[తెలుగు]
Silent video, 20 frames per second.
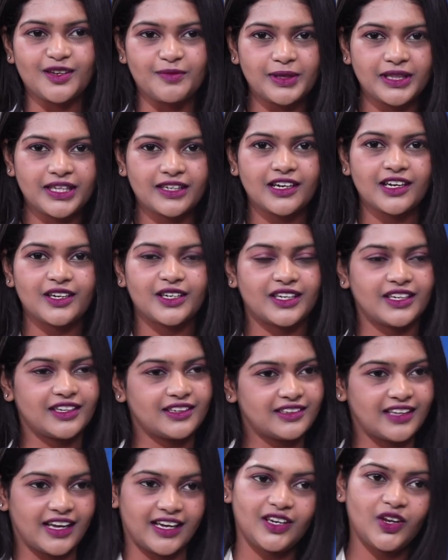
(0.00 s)
సమంత గారి
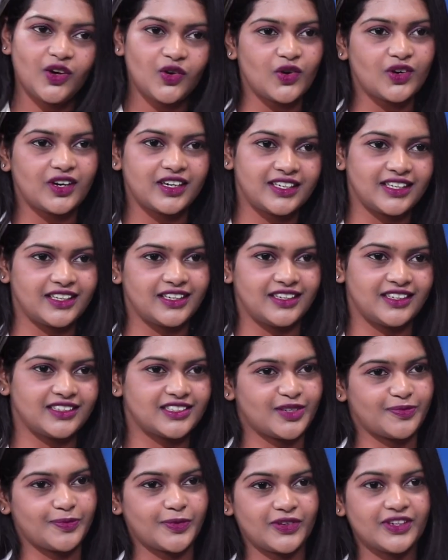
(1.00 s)
డైలాగ్ ఒకటి
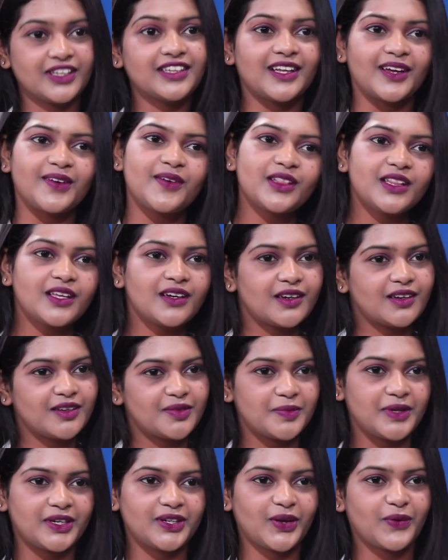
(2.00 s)
చెప్పుకుని తర్వాత
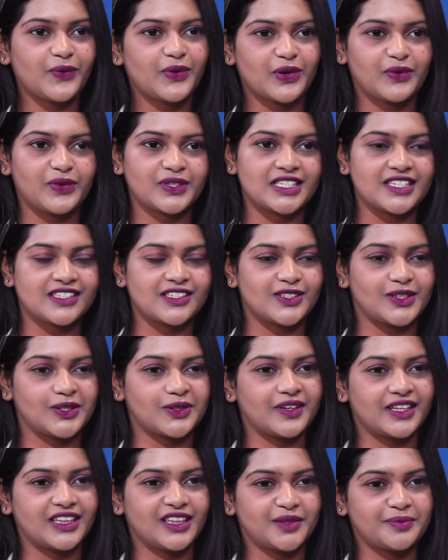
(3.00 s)
మీ ఇంటర్వ్యూ క్వశ్చన్స్
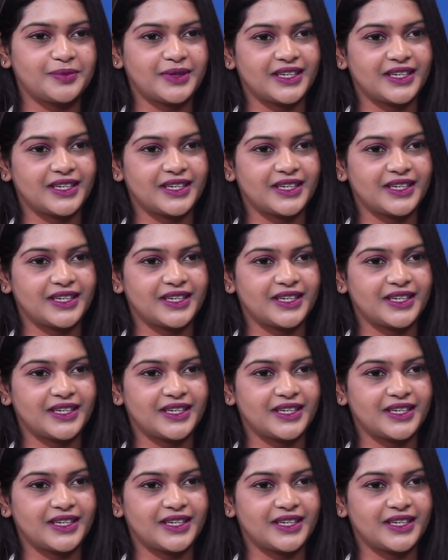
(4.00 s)
లోకి వెళ్దాం